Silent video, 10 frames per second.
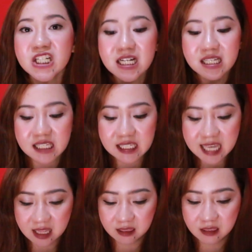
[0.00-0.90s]
siyang
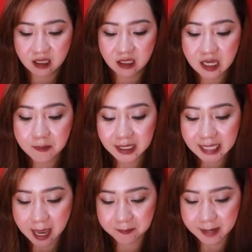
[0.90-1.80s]
scent na
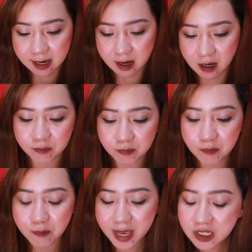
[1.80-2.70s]
matapang.
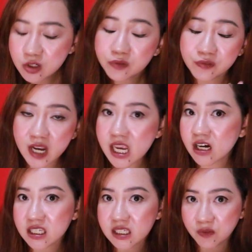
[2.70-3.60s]
Medyo
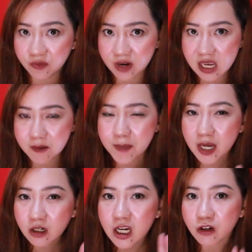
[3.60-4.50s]
fragrance-free.
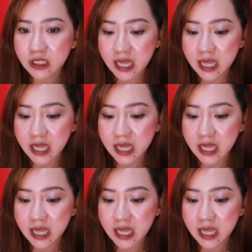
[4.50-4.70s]
Meron ako